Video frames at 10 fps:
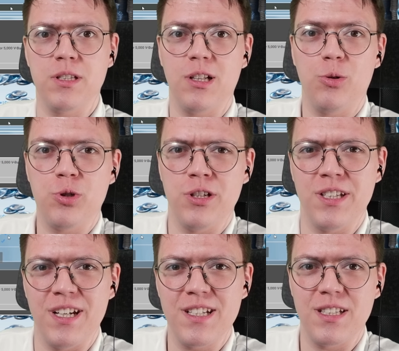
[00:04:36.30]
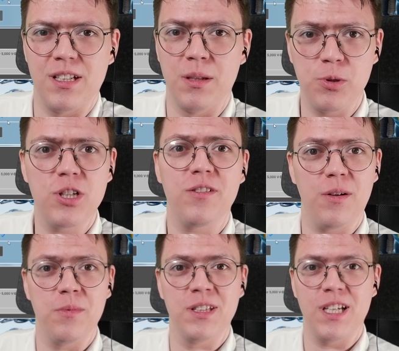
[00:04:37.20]
мне стало очень интересно. Напишите в
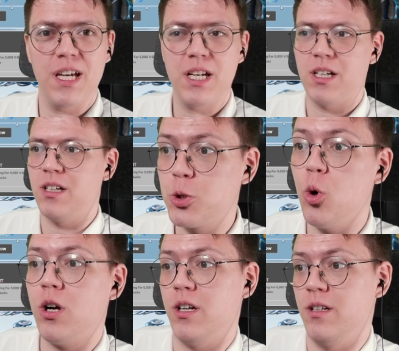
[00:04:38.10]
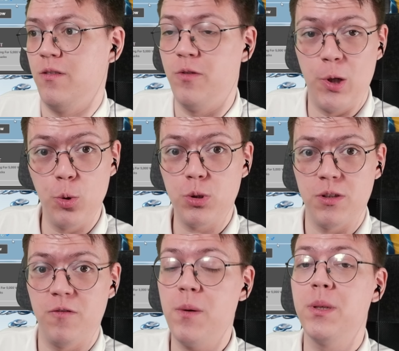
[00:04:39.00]
комментариях, сколько
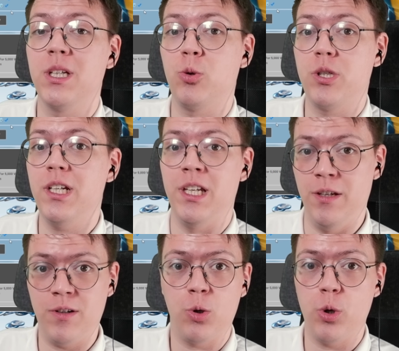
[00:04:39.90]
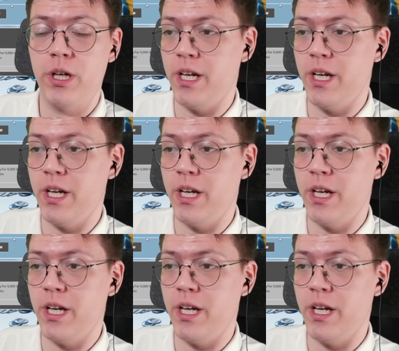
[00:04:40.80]
валюты вы бы накрутили и в какой